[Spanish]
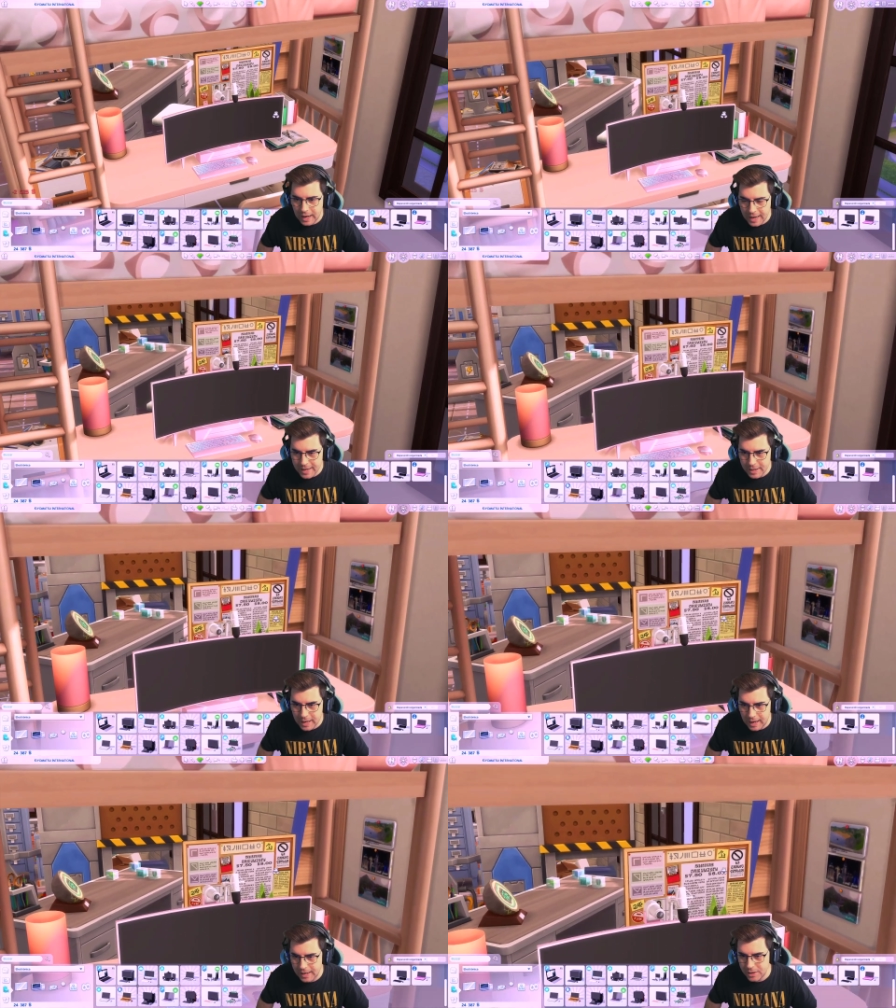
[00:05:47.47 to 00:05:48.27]
Ahí
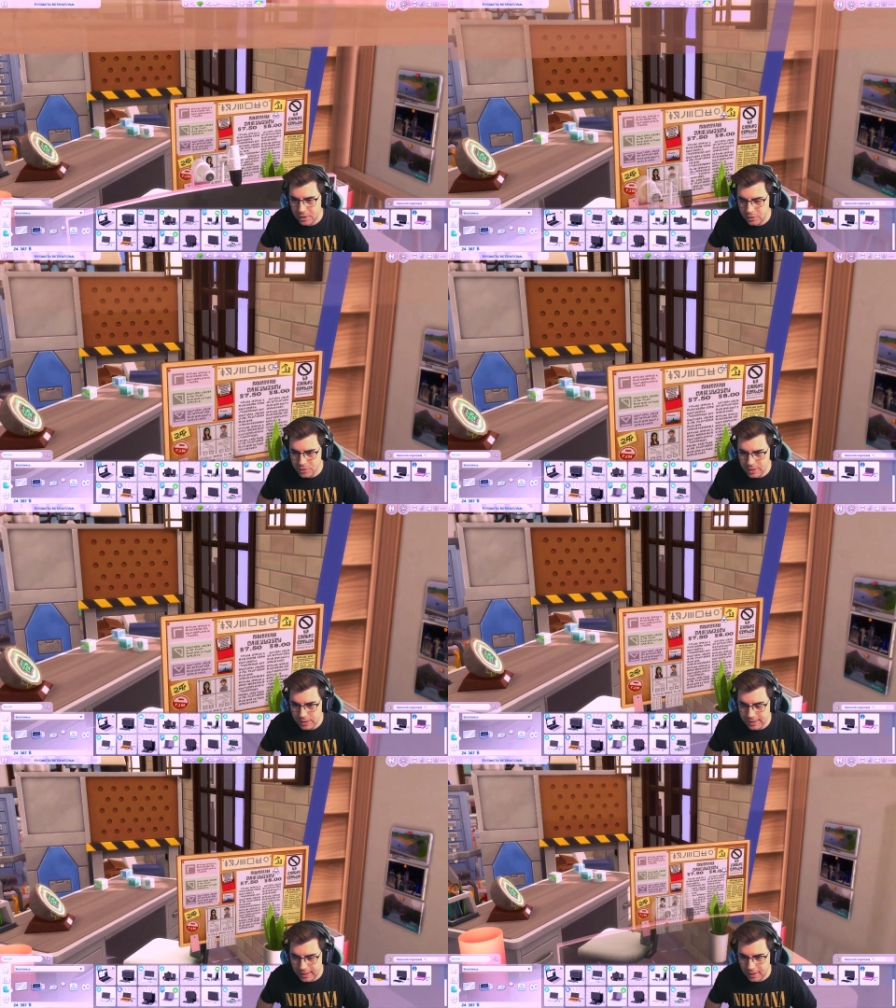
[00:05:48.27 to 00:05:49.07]
en,
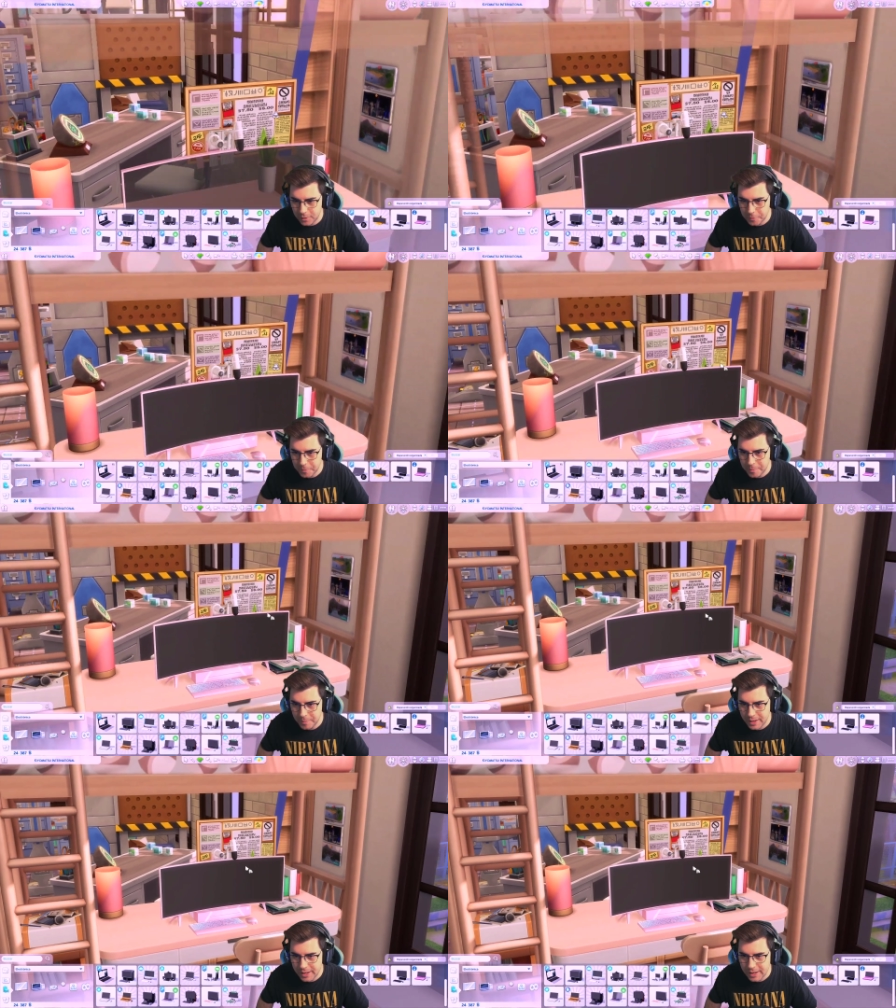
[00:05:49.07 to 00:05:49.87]
Rosita,
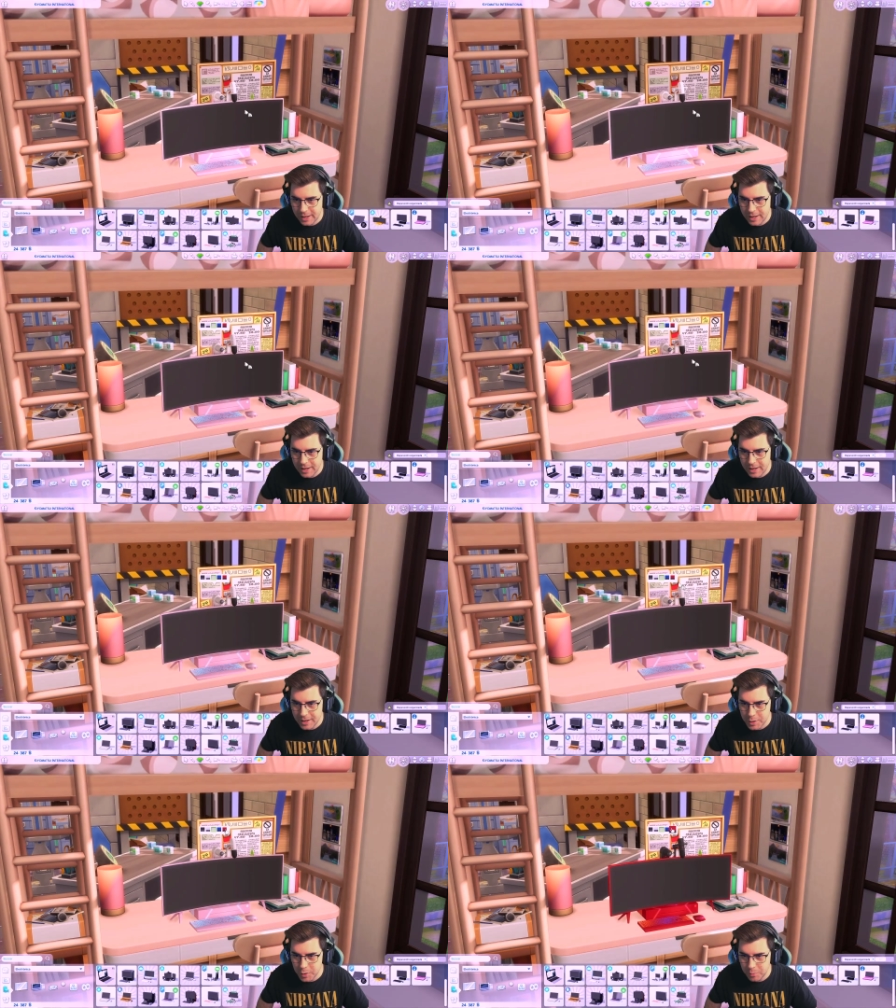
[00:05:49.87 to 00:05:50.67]

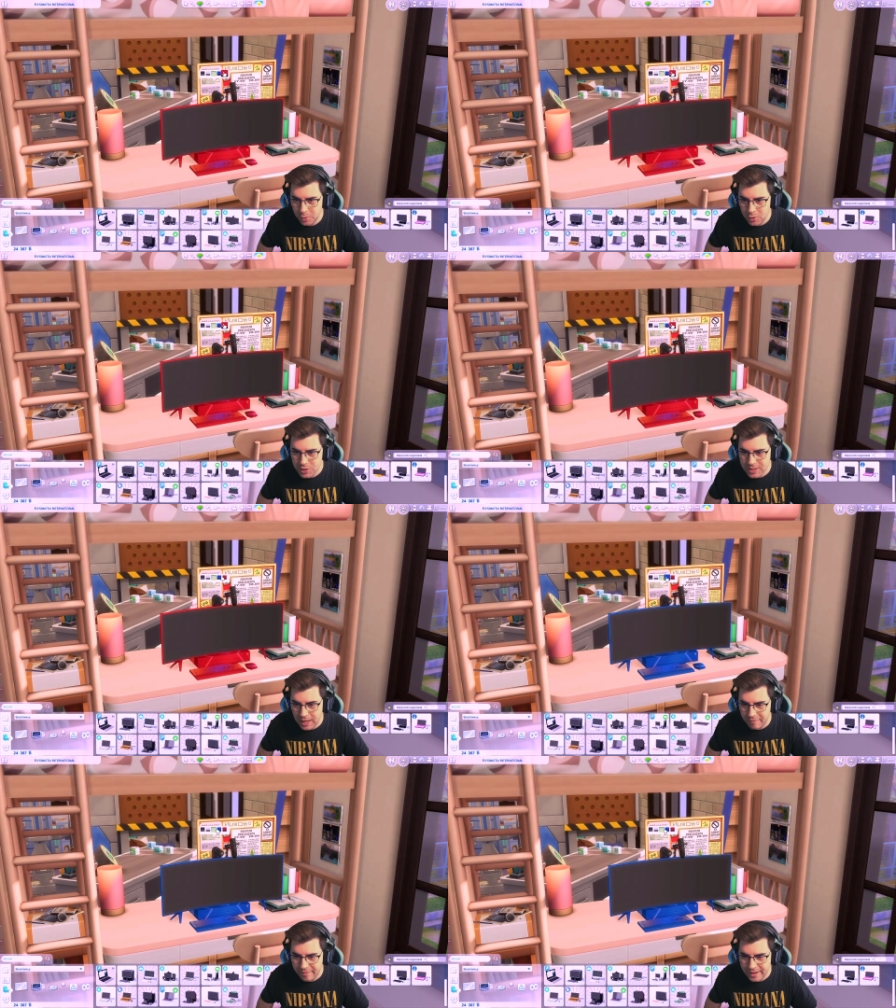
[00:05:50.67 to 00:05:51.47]
hombre, ¿cómo lo
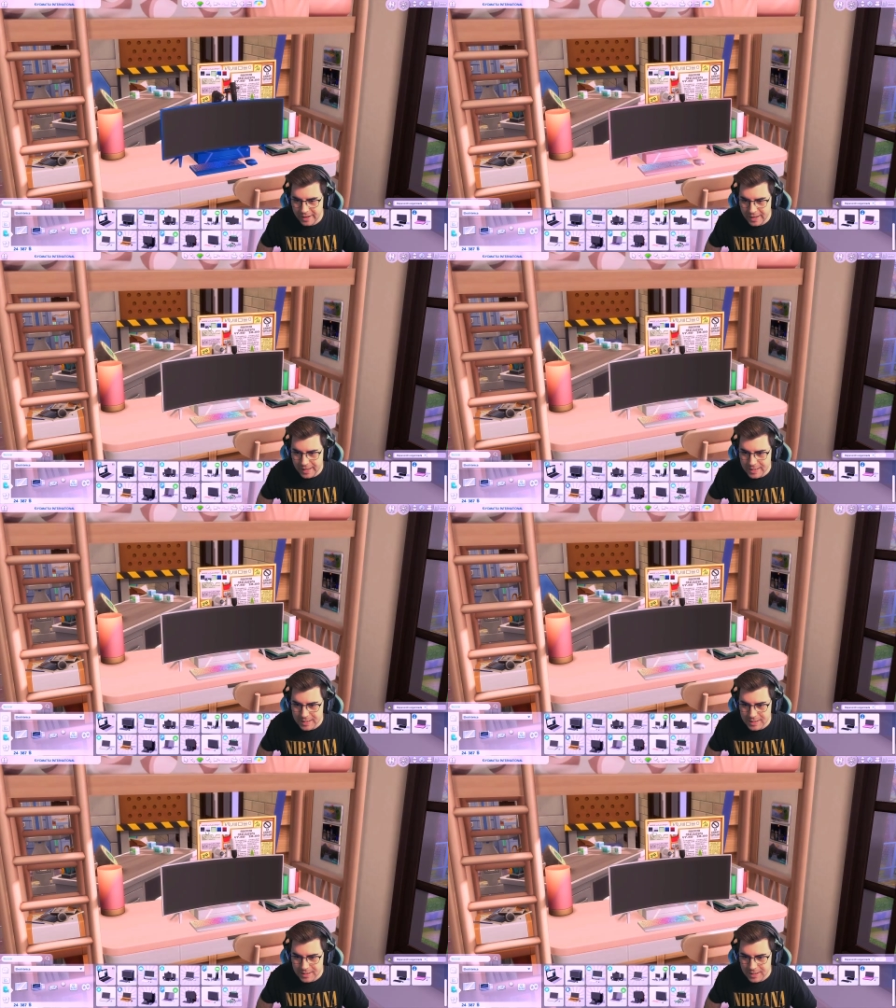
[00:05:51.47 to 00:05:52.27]

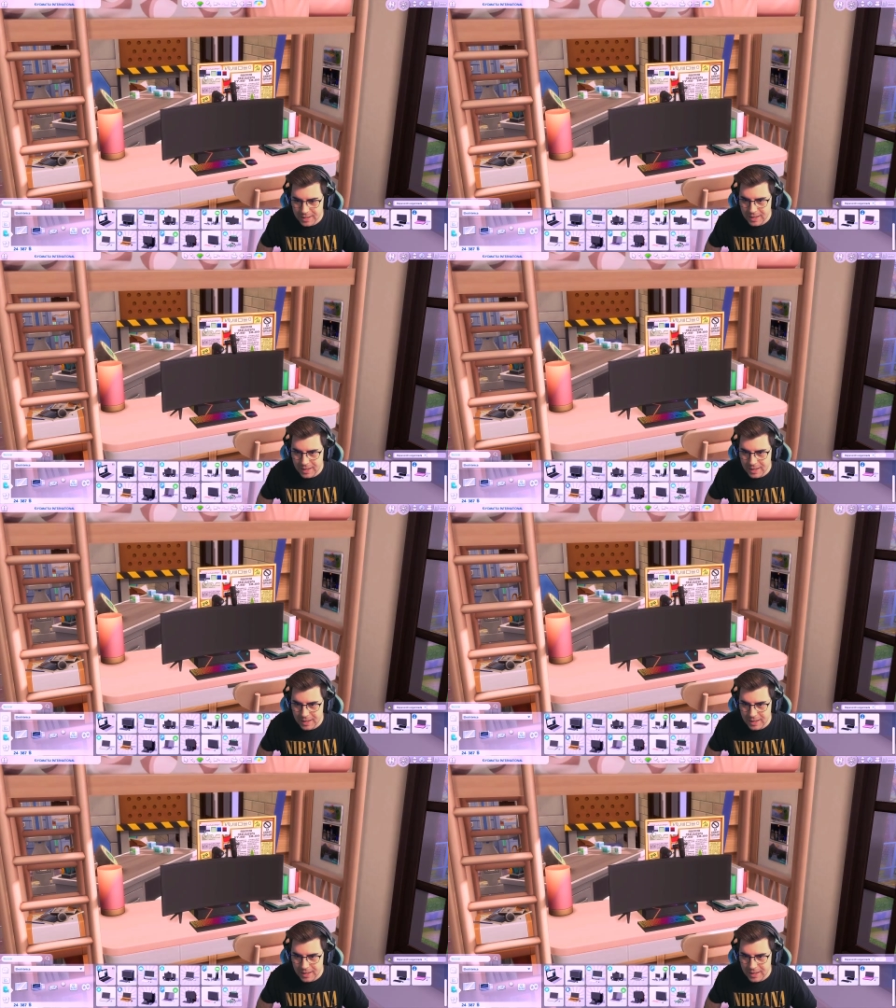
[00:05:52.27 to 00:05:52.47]
sabes?